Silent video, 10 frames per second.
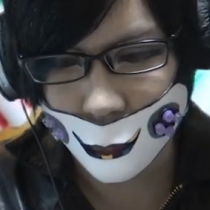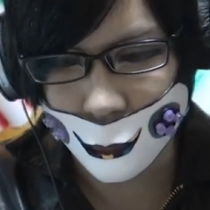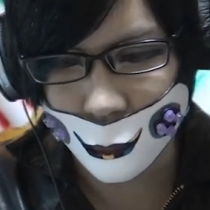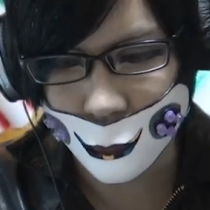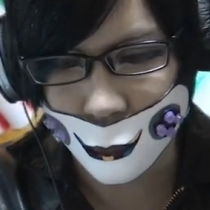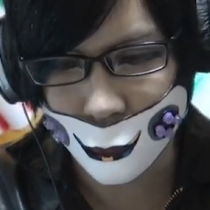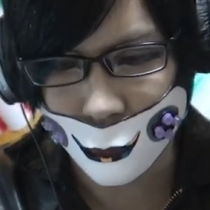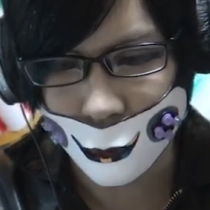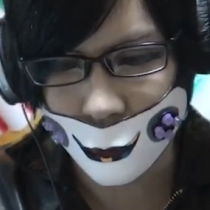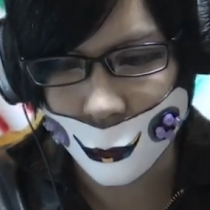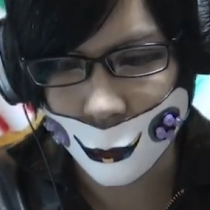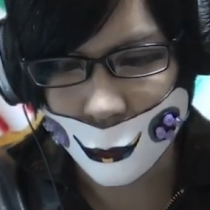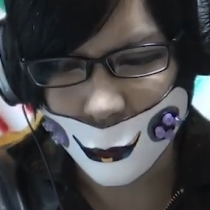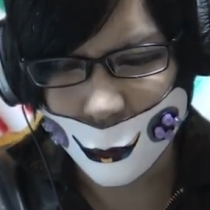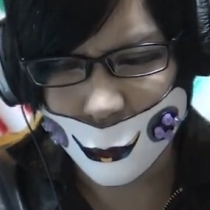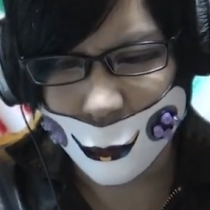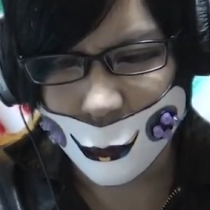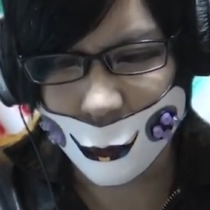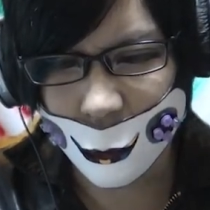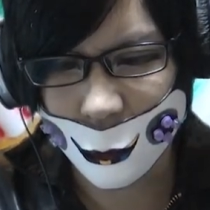しよしよしよし、いいか。
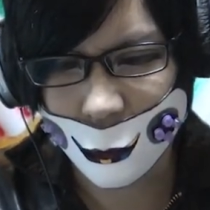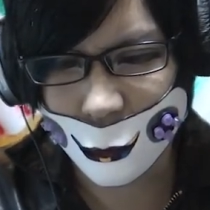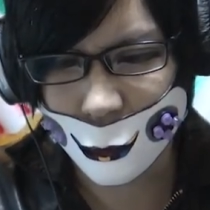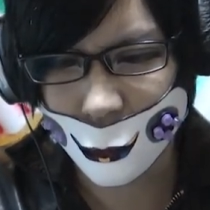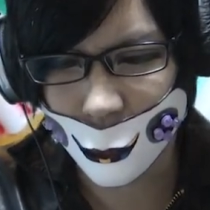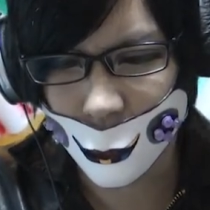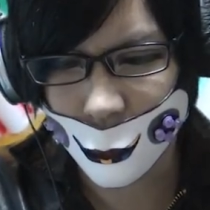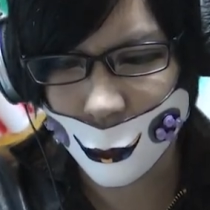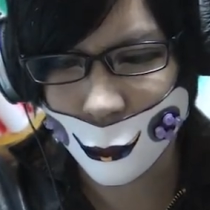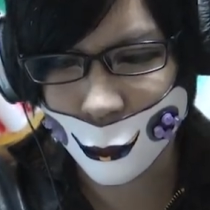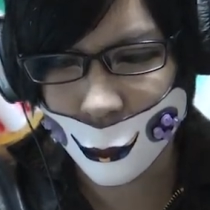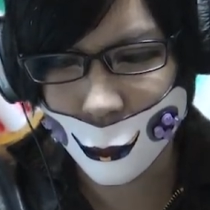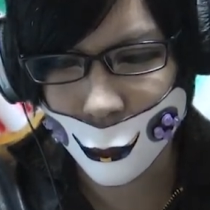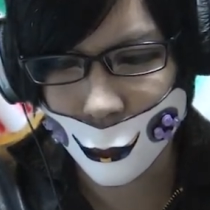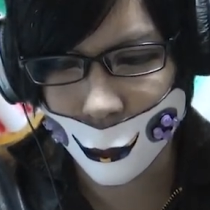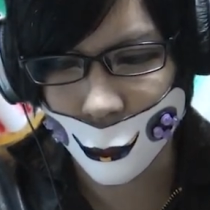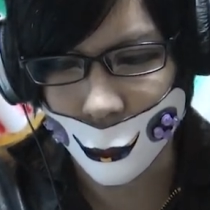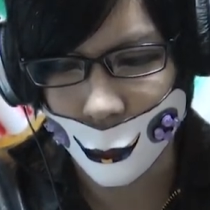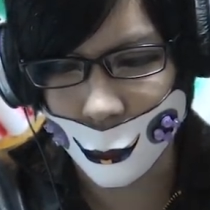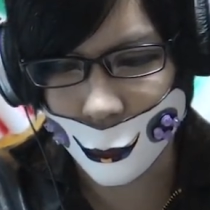いや、これ微妙だ
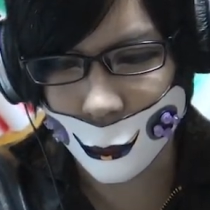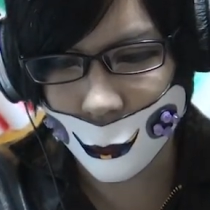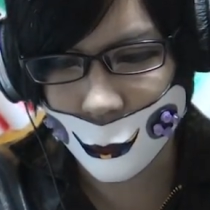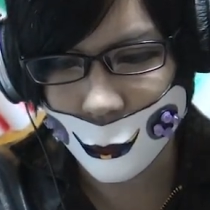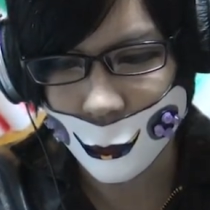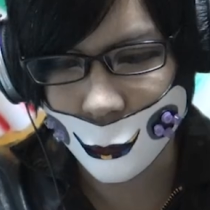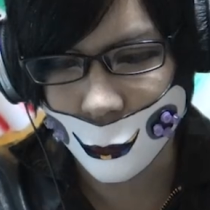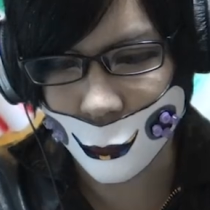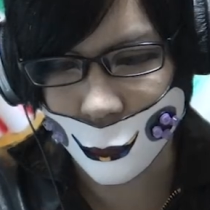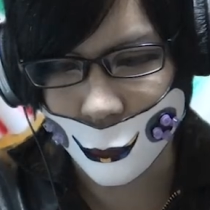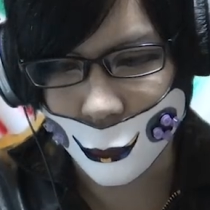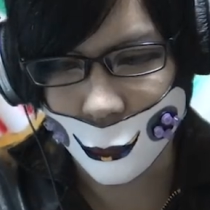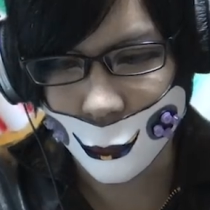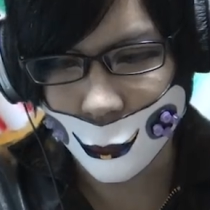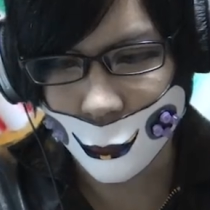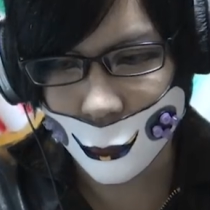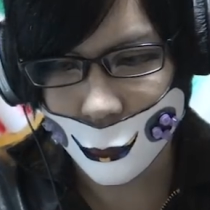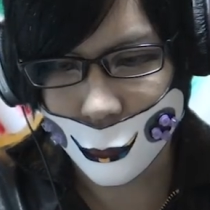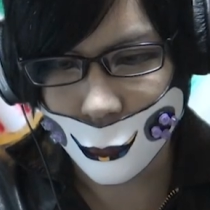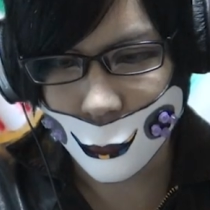ぞ。ラクシャーサちゃんの
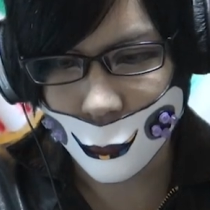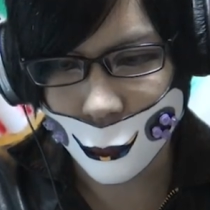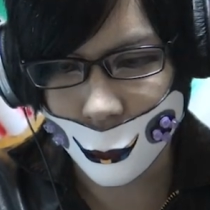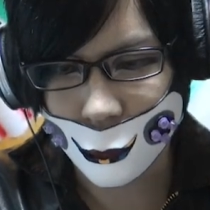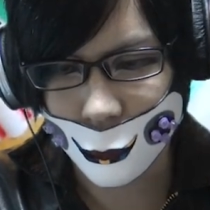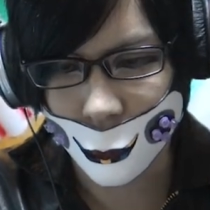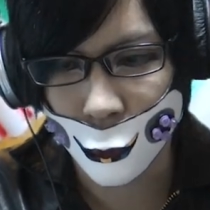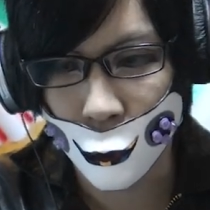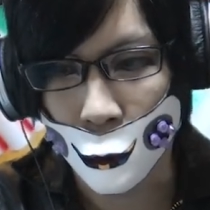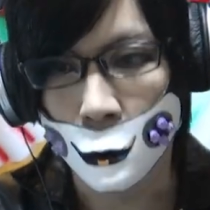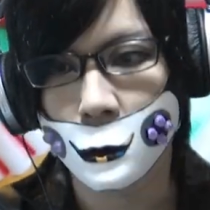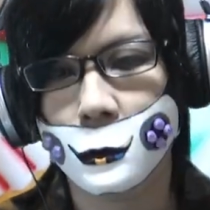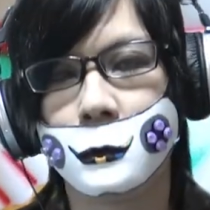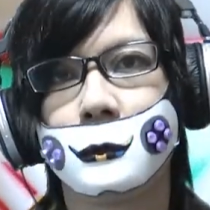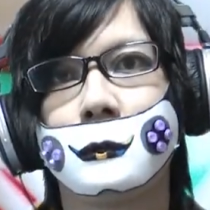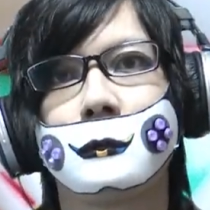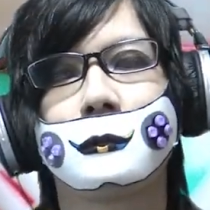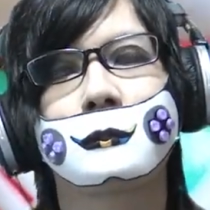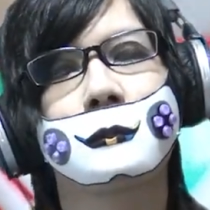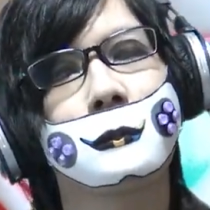技で、おおさ
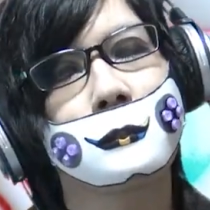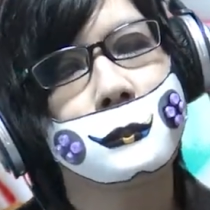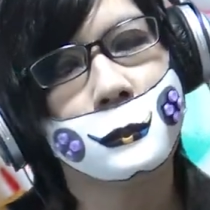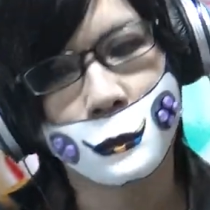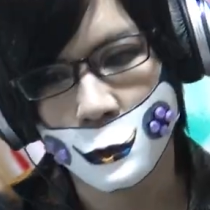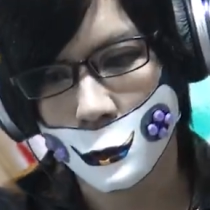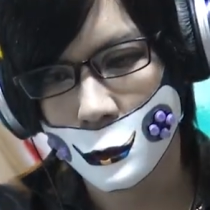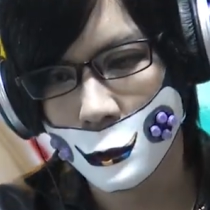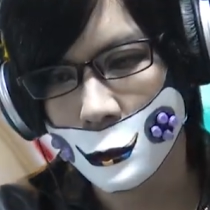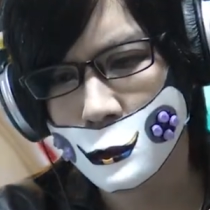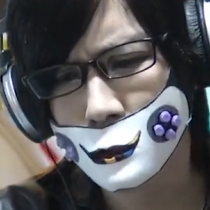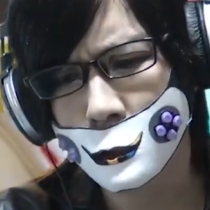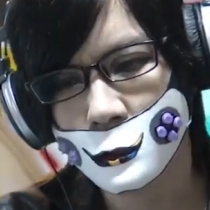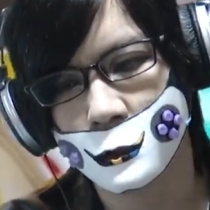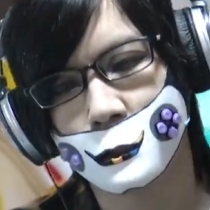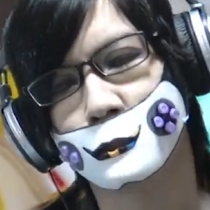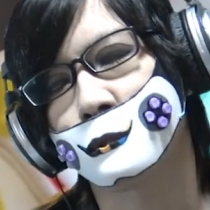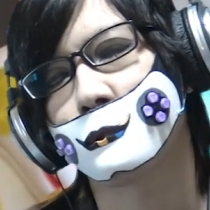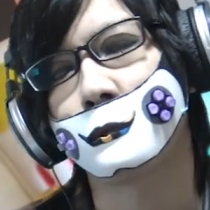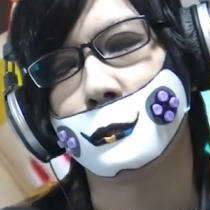すがもう、ラクシャーサちゃん
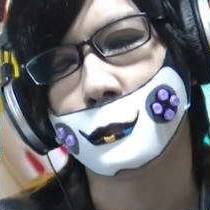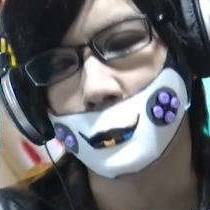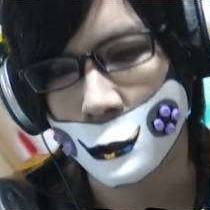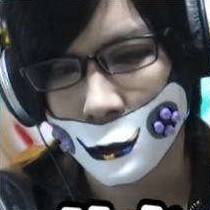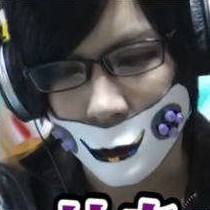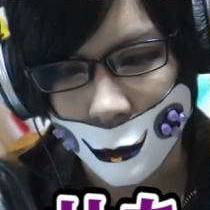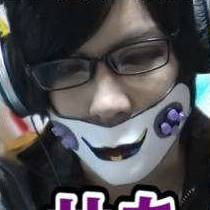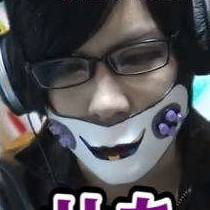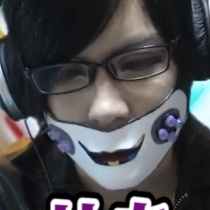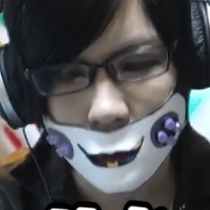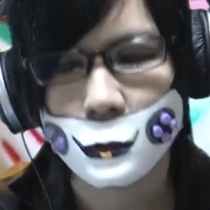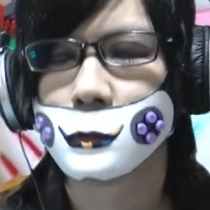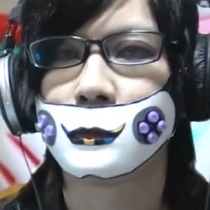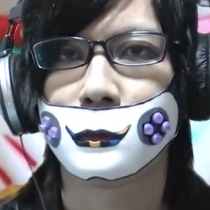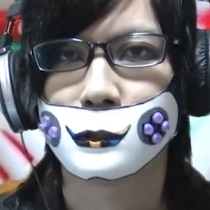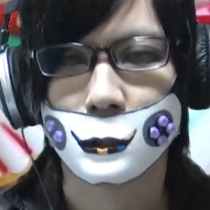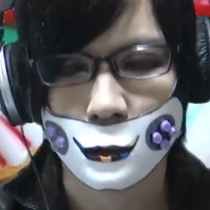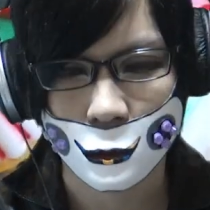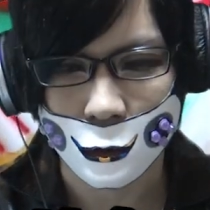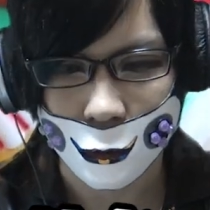ちょっと今気に入ってて、今触っ
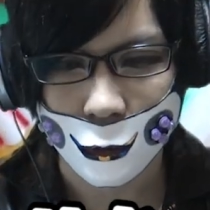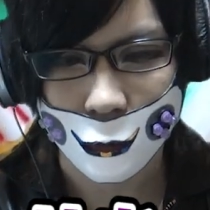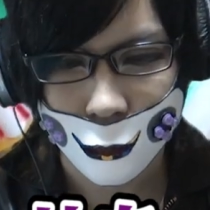てたんですけど。